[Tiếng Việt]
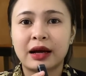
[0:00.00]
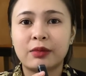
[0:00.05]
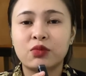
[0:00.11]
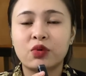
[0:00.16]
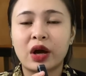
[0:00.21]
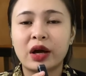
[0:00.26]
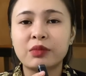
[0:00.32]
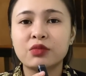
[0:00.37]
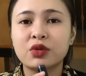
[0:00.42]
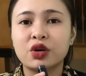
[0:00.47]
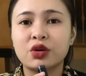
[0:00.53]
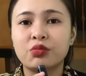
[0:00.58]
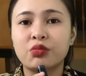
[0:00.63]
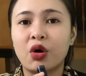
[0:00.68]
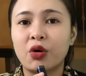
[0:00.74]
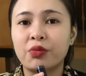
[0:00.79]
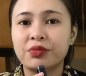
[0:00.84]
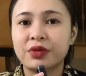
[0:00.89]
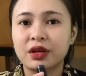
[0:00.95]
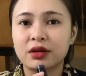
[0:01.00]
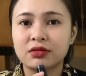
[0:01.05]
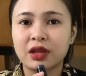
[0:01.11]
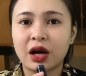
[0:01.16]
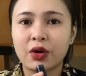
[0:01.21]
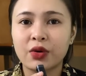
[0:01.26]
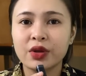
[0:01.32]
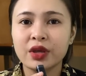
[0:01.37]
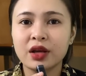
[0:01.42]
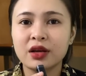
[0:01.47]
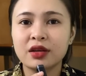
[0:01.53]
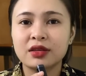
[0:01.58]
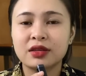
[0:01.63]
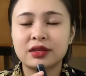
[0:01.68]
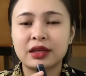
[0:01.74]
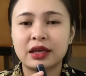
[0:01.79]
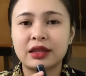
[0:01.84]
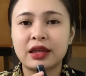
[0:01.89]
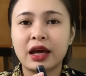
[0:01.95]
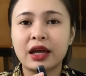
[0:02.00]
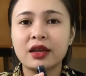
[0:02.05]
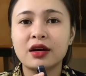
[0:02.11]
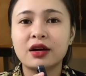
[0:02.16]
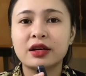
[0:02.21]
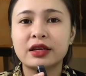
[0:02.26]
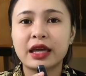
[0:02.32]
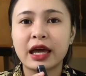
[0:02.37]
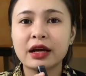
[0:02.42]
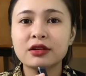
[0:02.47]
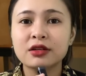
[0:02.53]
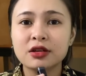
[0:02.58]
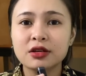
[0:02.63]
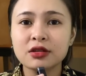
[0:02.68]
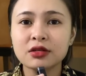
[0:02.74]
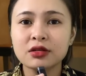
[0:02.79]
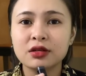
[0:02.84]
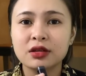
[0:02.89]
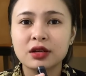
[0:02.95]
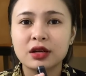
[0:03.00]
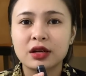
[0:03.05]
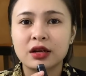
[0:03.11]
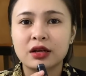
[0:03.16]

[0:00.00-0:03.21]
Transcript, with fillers: Tầm khoảng mười một giờ tối, chị thấy hơi khát nước.